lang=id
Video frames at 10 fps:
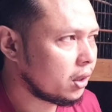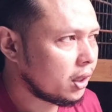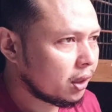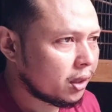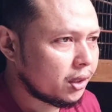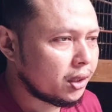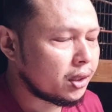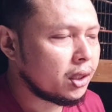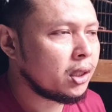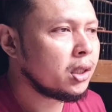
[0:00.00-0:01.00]
di atas
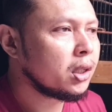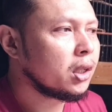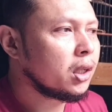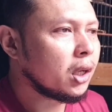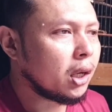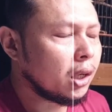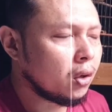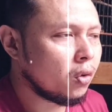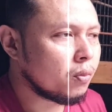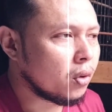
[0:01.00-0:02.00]
ini
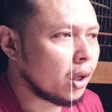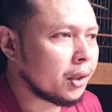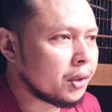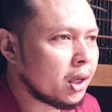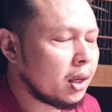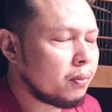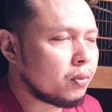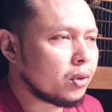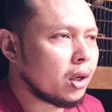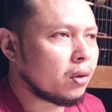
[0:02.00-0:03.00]
ada
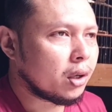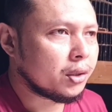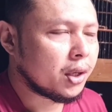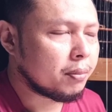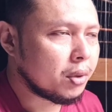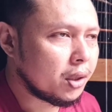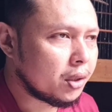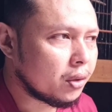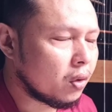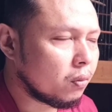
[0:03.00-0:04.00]
rombongannya punya orang
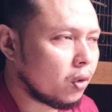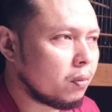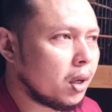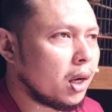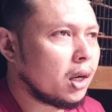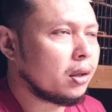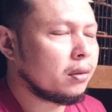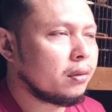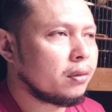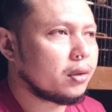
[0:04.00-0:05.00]
Jambi Om
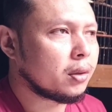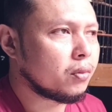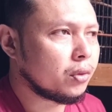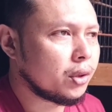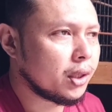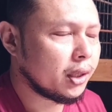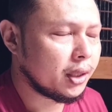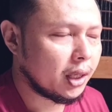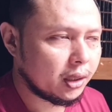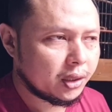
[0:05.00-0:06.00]
Komang
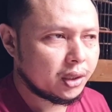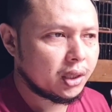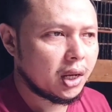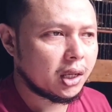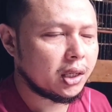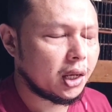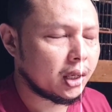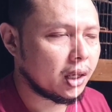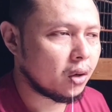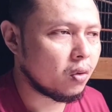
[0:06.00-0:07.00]
kemudian di atas ini lagi
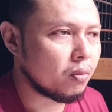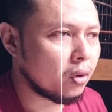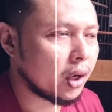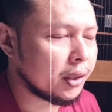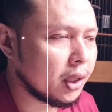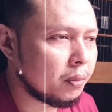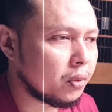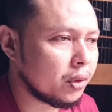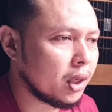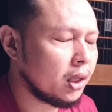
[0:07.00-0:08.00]
ada
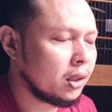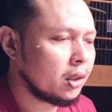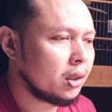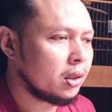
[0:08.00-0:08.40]
rombongannya punya